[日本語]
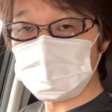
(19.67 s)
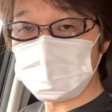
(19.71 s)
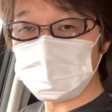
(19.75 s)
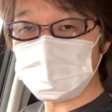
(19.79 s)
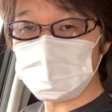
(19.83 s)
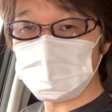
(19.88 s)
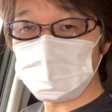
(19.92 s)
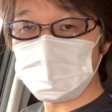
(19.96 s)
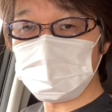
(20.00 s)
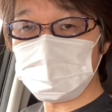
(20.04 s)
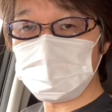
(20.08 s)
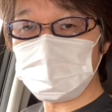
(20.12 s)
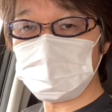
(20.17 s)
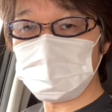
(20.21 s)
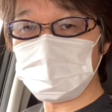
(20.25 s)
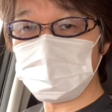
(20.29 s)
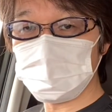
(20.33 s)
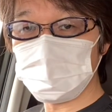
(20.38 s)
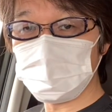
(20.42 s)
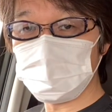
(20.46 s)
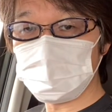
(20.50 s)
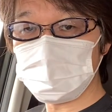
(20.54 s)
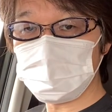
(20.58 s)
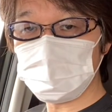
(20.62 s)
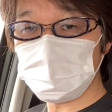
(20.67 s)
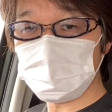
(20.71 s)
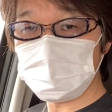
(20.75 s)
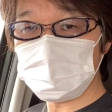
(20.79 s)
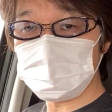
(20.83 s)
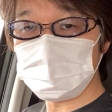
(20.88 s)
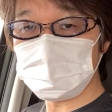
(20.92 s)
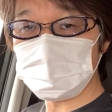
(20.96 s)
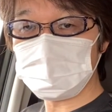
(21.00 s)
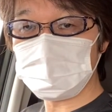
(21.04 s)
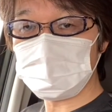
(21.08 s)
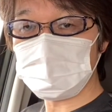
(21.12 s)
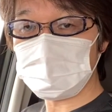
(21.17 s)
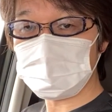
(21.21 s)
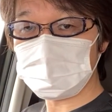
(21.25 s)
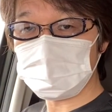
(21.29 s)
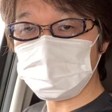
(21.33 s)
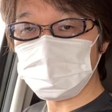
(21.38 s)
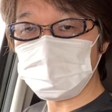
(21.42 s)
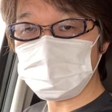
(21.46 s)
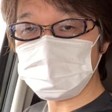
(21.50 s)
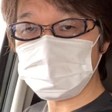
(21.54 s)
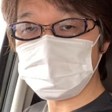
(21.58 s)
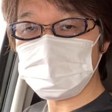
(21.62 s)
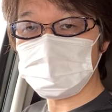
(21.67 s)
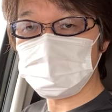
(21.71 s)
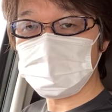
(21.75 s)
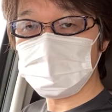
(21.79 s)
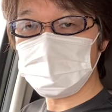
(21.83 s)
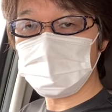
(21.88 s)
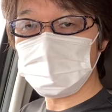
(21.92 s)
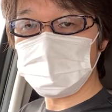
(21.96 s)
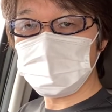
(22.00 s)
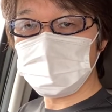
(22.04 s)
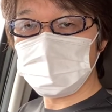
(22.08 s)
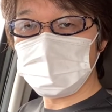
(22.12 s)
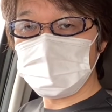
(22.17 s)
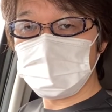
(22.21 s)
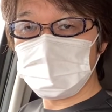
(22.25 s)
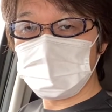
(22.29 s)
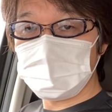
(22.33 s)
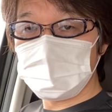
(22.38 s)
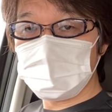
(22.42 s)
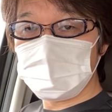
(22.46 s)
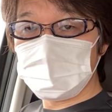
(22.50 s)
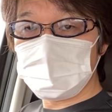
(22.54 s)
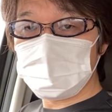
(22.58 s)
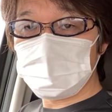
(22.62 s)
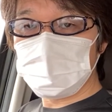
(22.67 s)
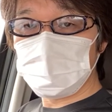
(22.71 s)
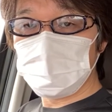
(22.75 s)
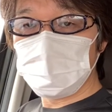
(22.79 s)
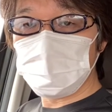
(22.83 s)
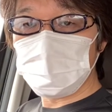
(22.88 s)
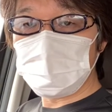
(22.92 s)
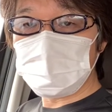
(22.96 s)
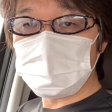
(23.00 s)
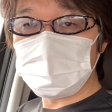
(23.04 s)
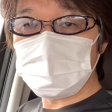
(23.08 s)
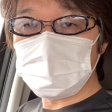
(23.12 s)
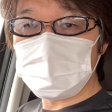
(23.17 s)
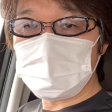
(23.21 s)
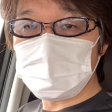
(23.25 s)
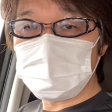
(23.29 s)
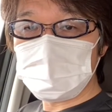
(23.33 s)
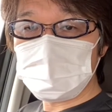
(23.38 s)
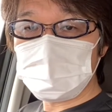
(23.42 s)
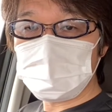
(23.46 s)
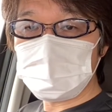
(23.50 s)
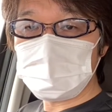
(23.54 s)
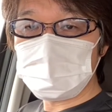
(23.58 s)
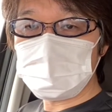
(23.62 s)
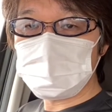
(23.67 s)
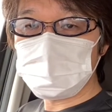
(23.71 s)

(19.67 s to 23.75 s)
すけどね、もう外に出かけてます。今日はね、